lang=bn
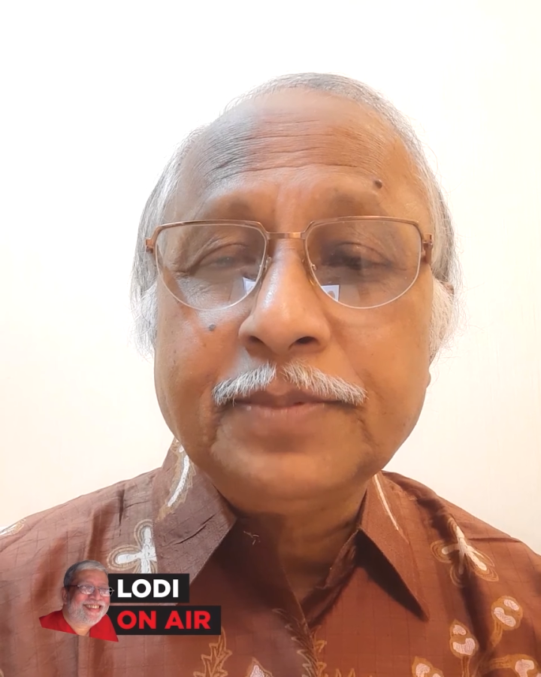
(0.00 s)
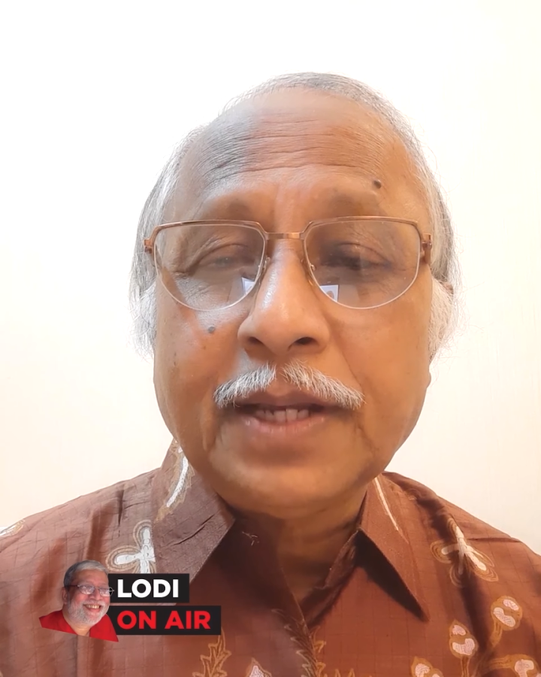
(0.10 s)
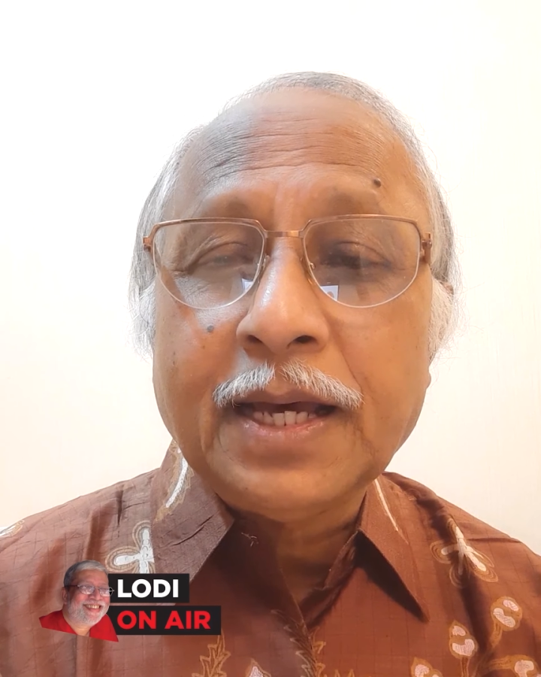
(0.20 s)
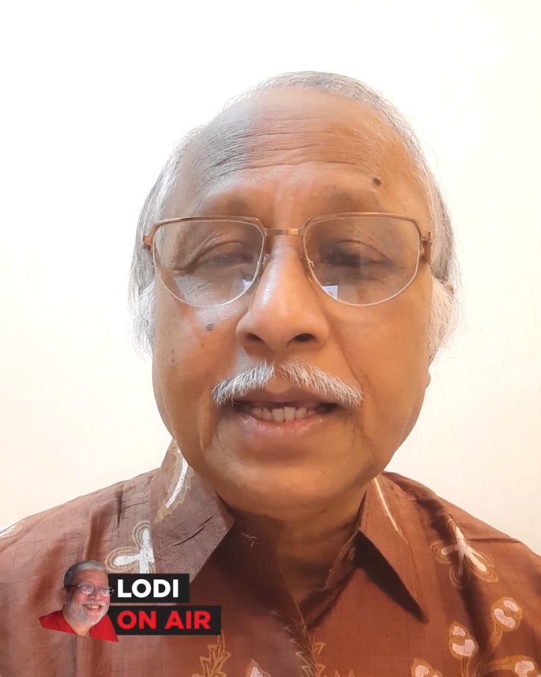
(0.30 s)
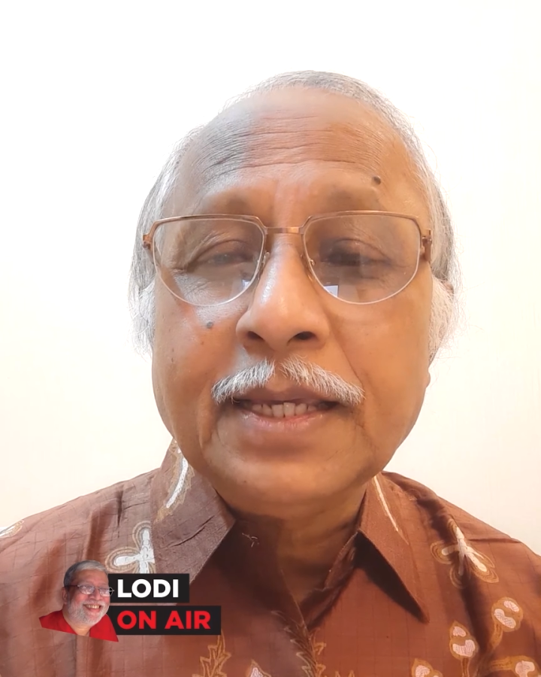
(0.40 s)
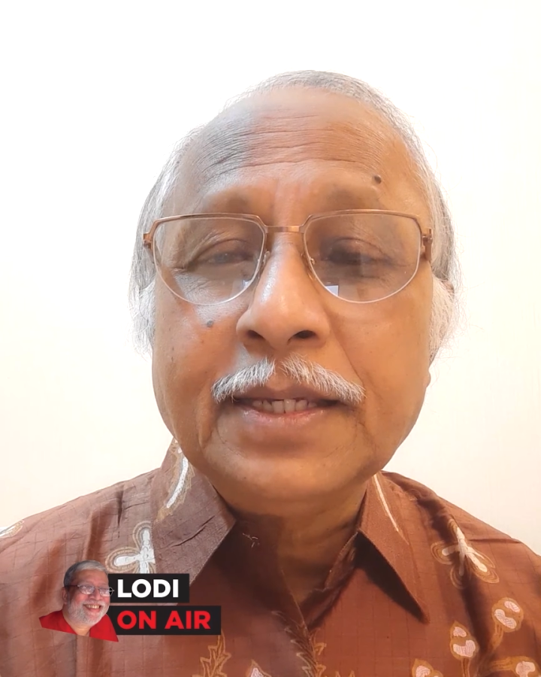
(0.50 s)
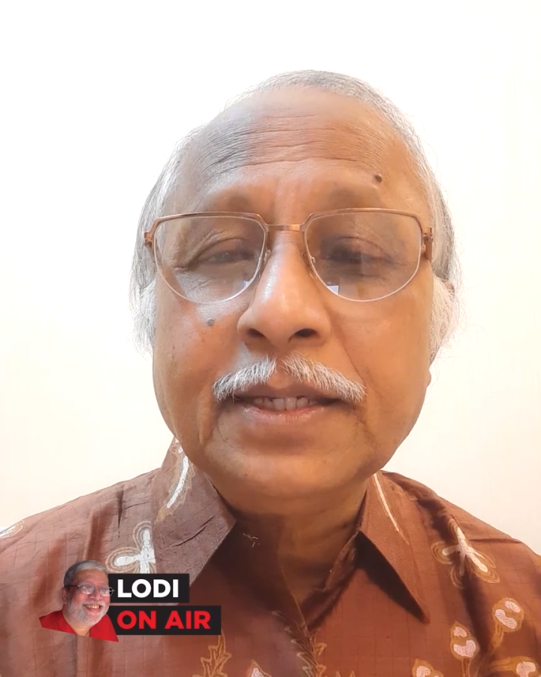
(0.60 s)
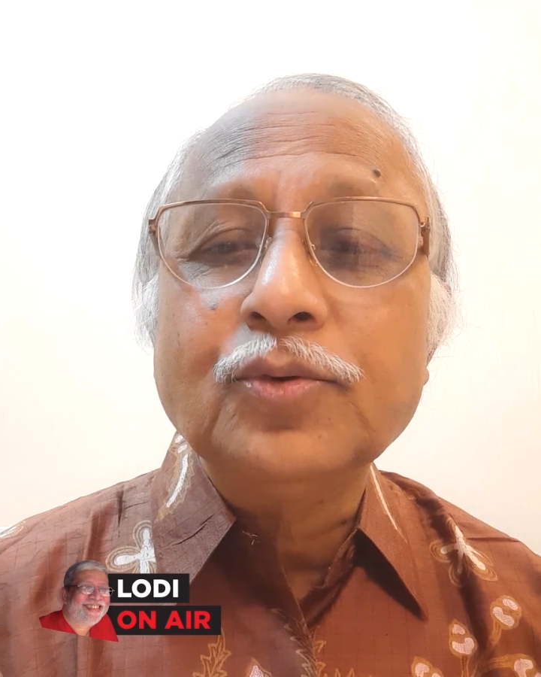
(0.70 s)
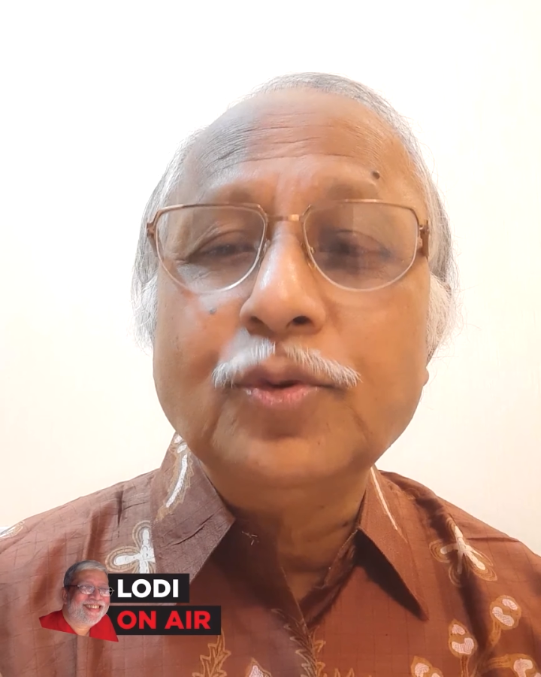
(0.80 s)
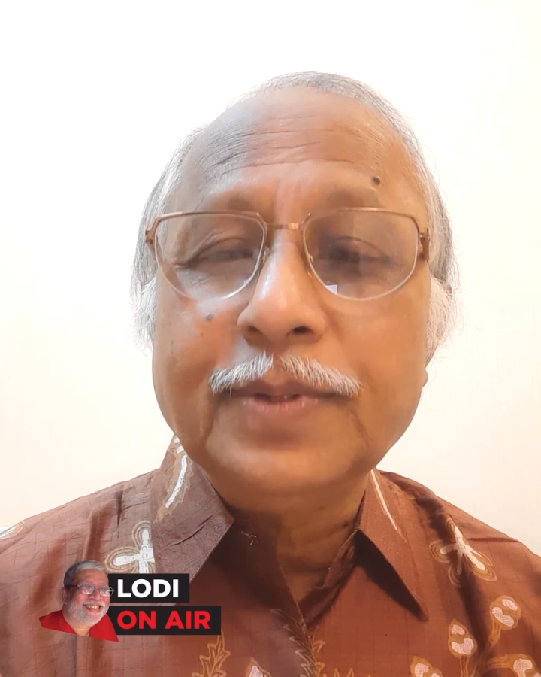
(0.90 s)
প্রায়
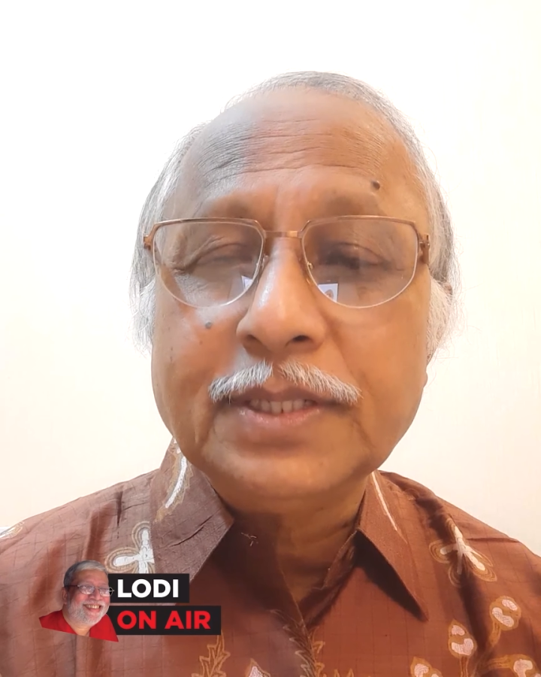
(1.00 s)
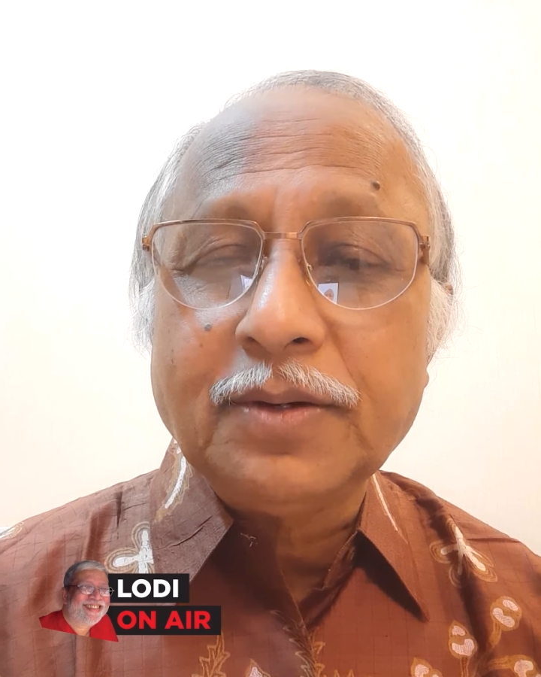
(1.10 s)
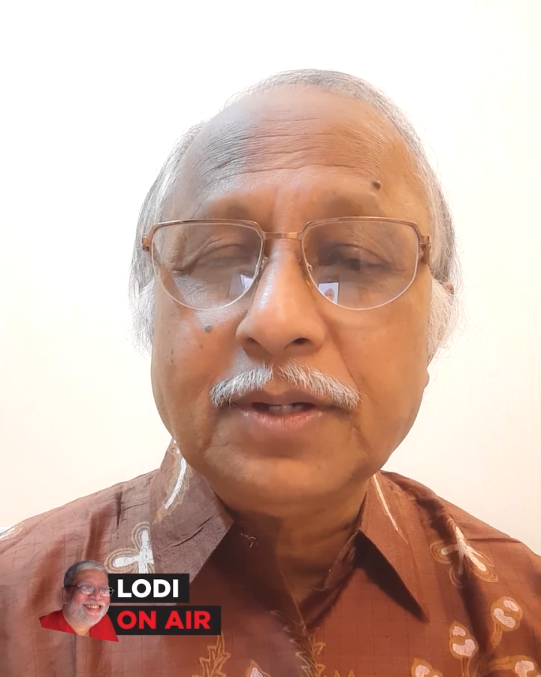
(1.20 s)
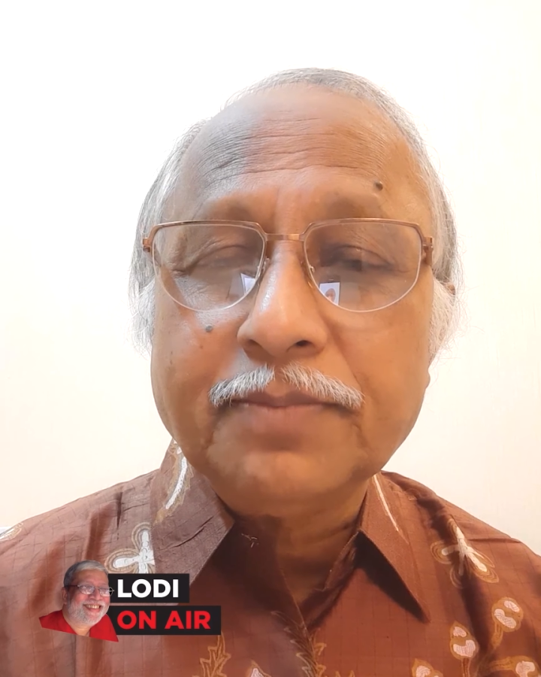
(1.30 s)
কমে যাওয়ার